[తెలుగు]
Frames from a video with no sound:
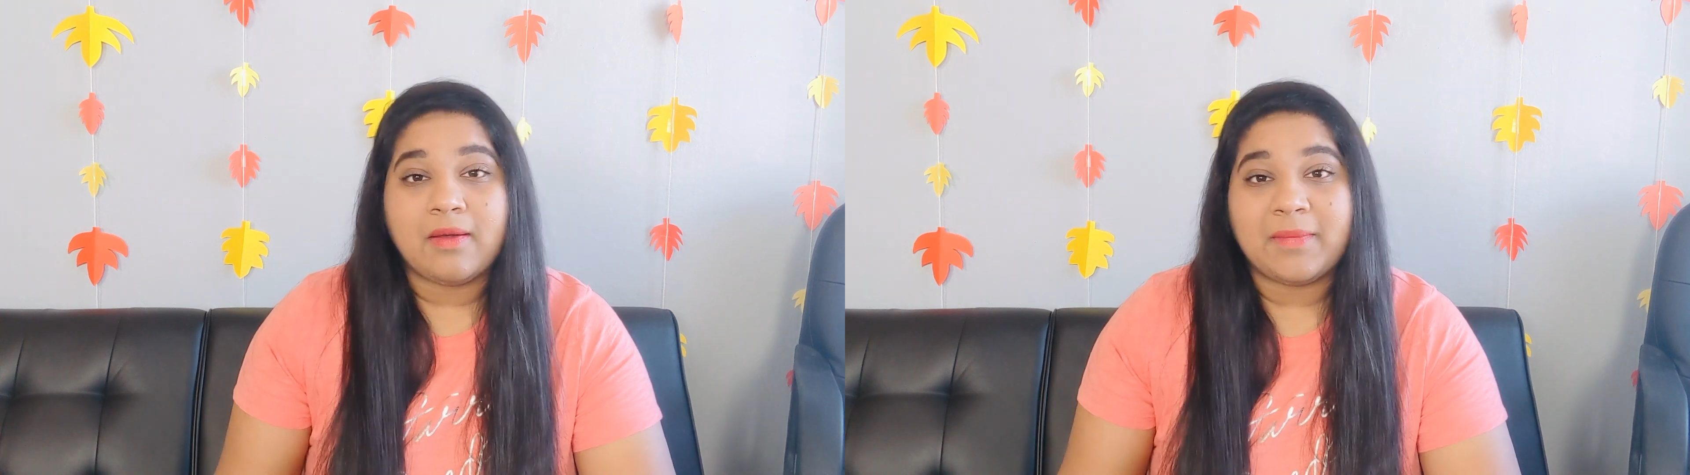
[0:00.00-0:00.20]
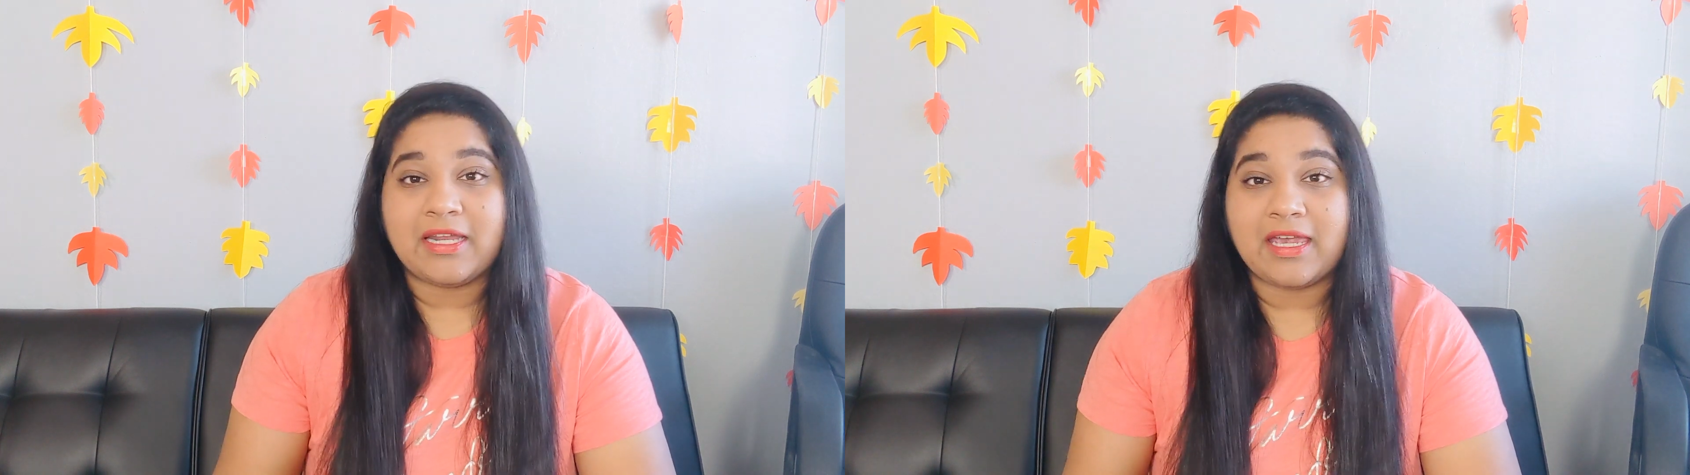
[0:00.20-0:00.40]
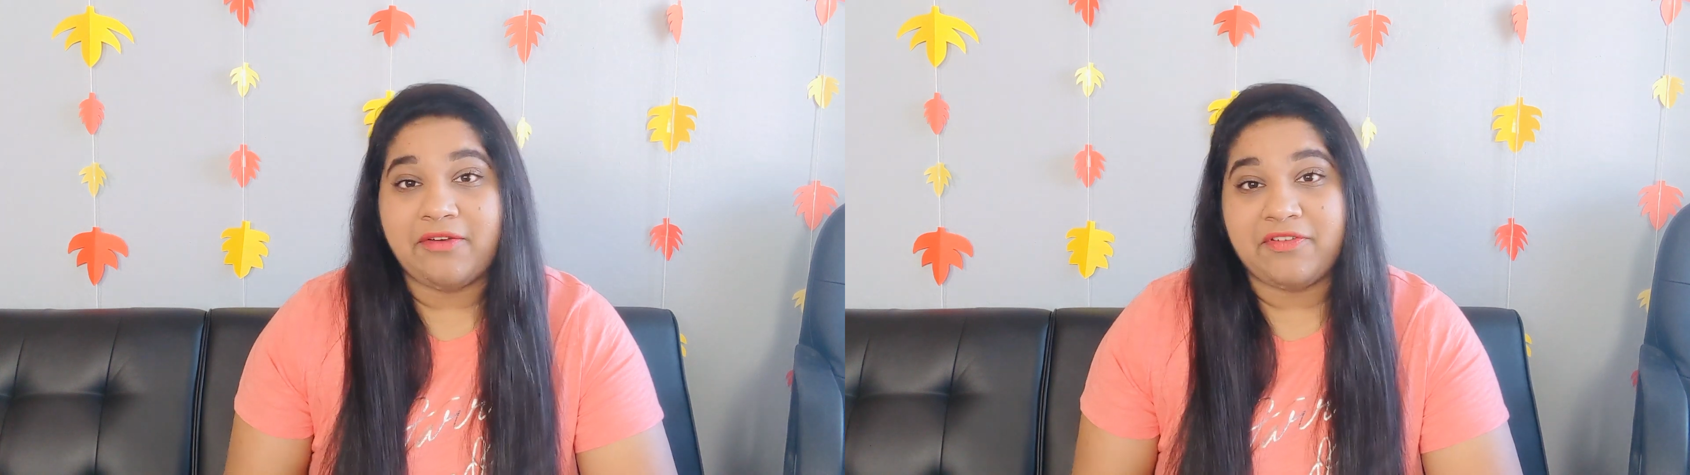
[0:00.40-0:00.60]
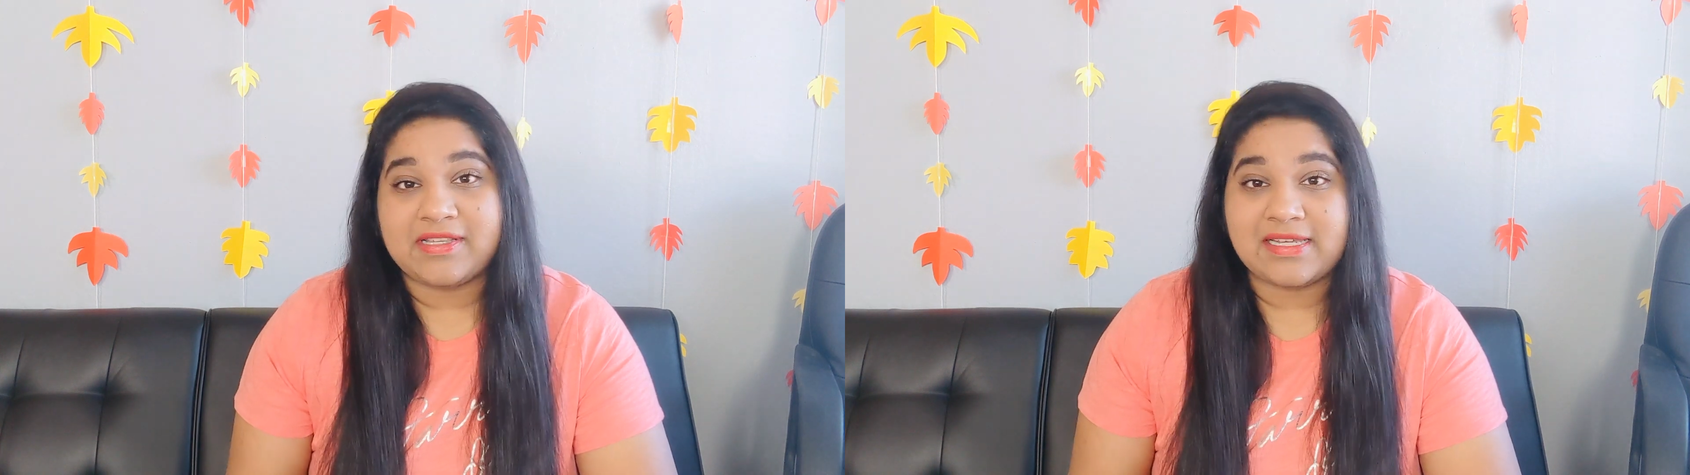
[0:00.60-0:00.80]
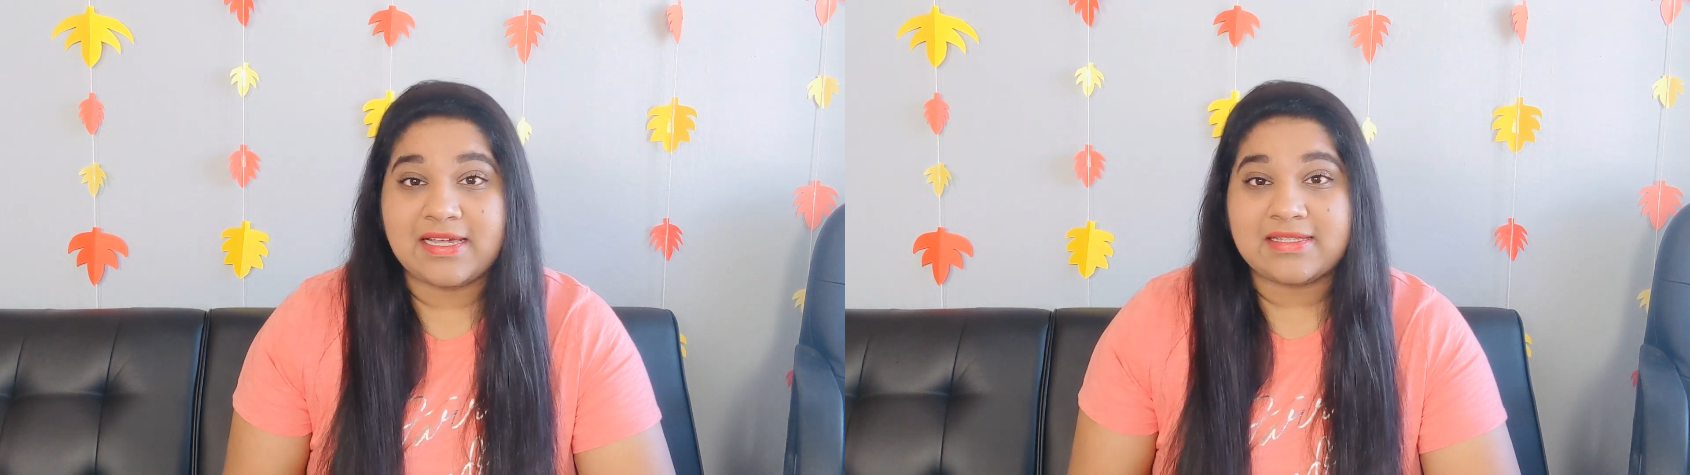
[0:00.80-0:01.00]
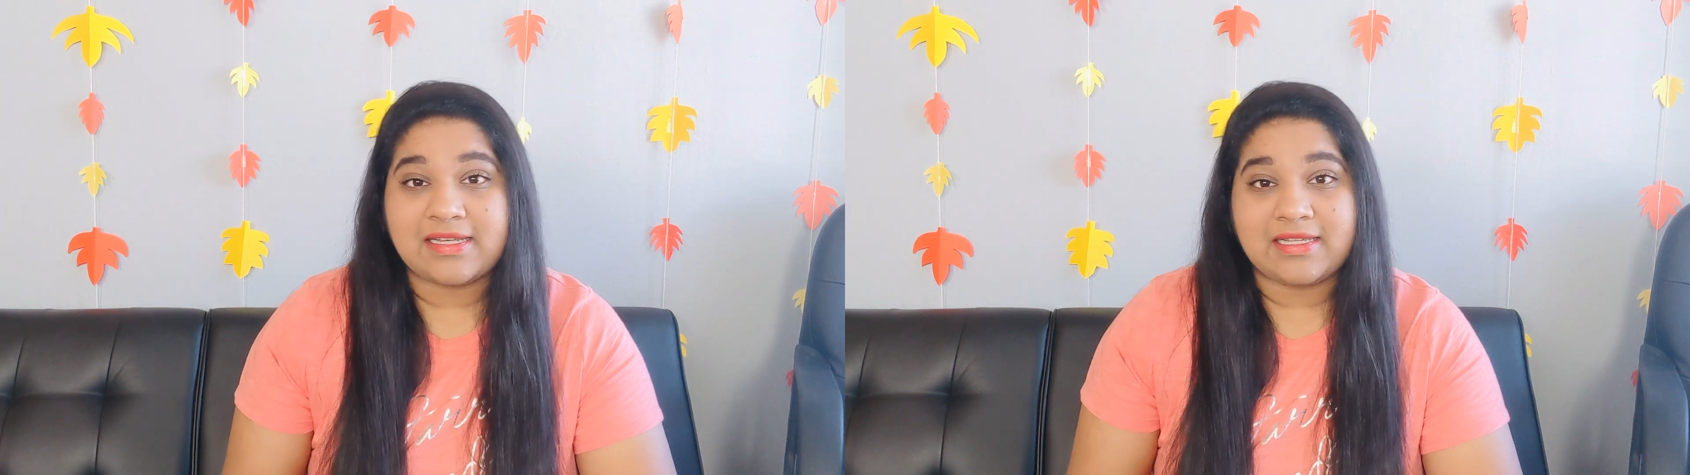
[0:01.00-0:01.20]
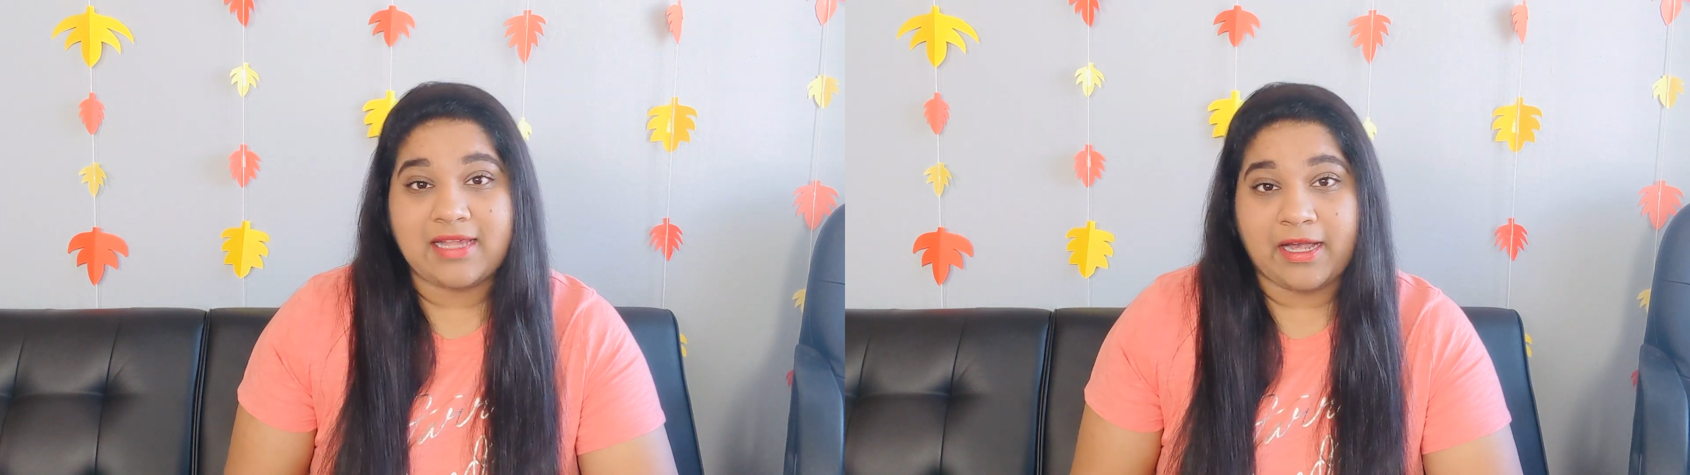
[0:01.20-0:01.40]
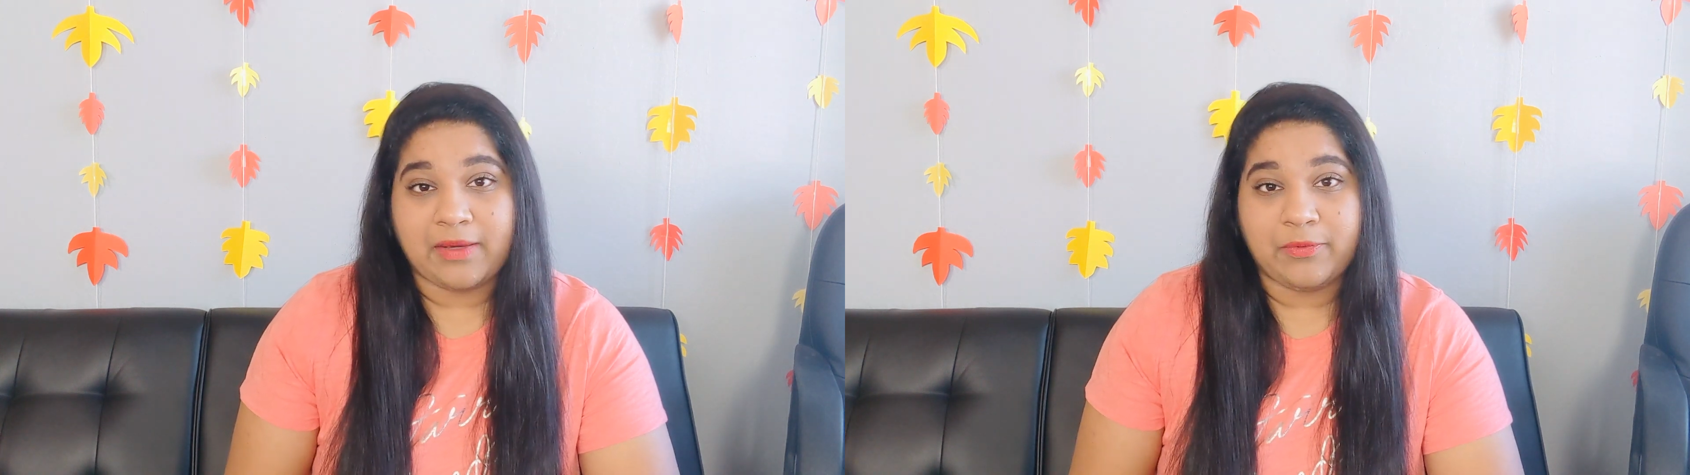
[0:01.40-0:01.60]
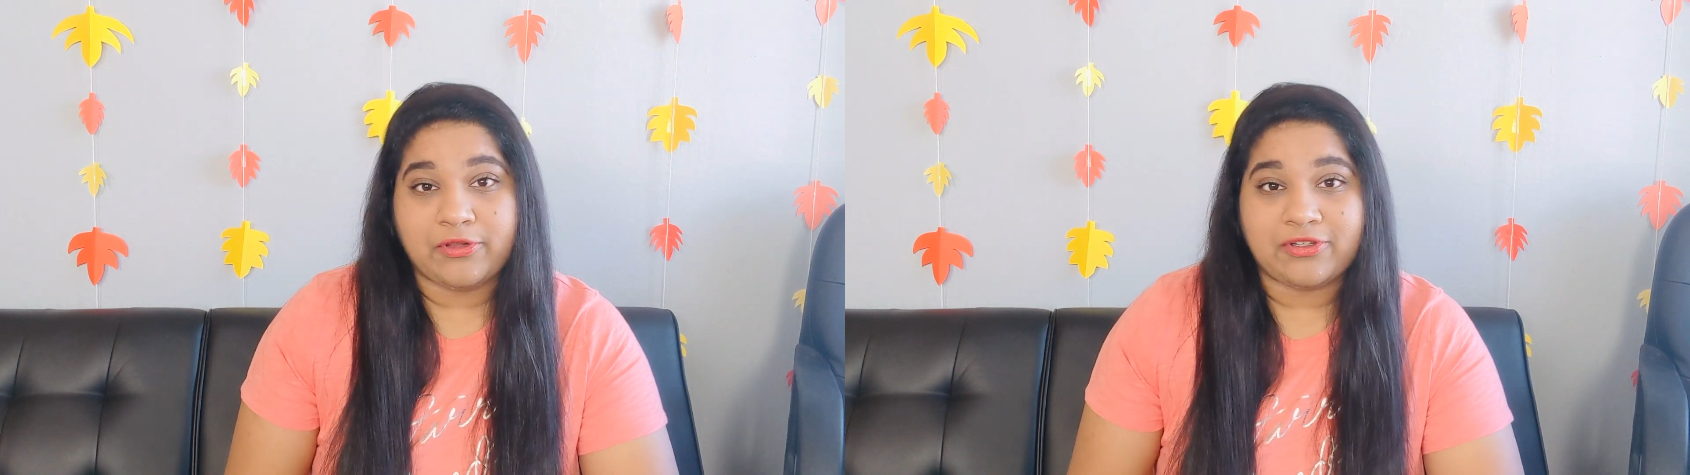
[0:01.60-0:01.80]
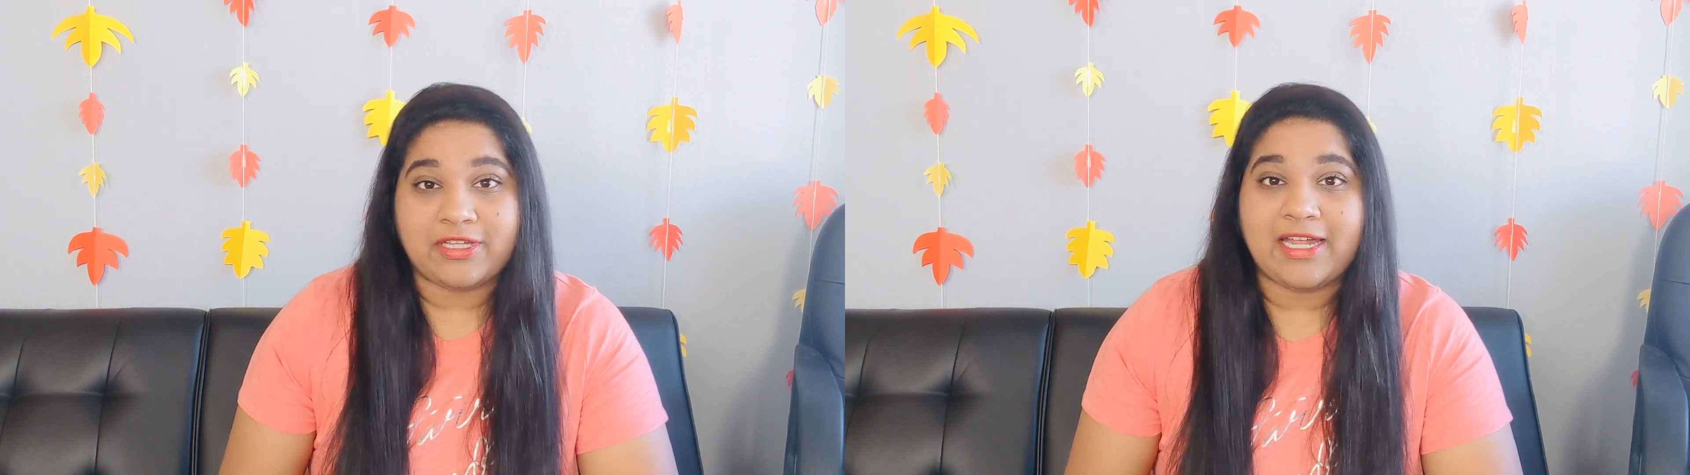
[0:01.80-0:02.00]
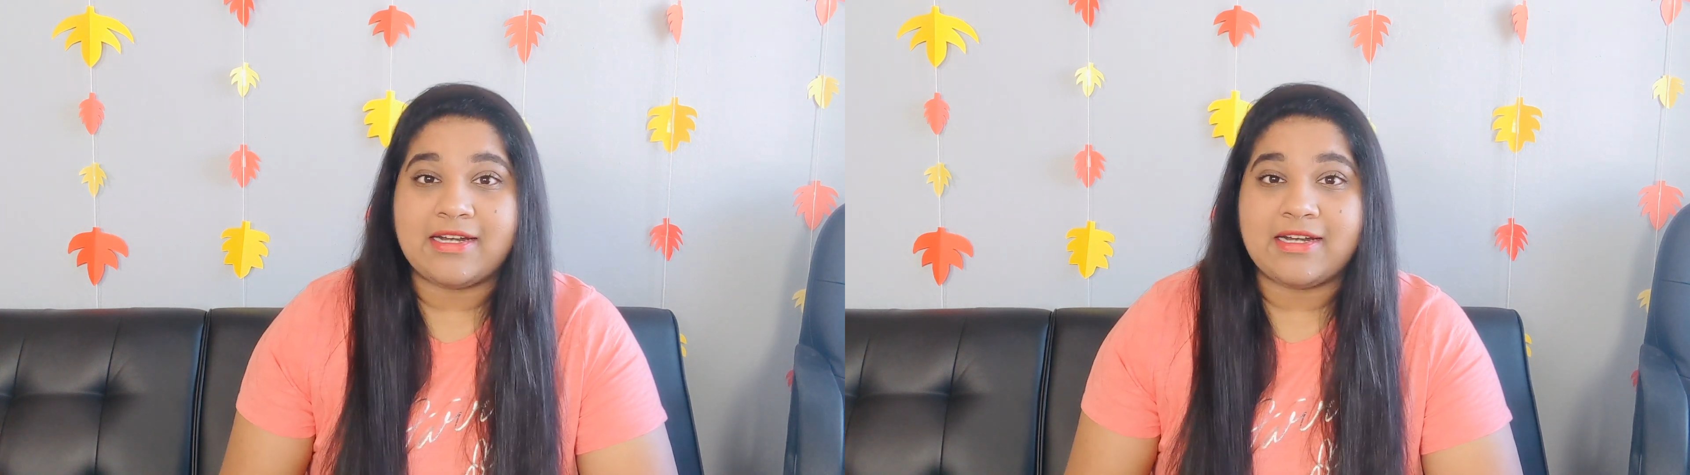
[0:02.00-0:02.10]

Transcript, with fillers: మనకి ఆ ఫిజీనెస్ అనేది తగ్గిపోతుంది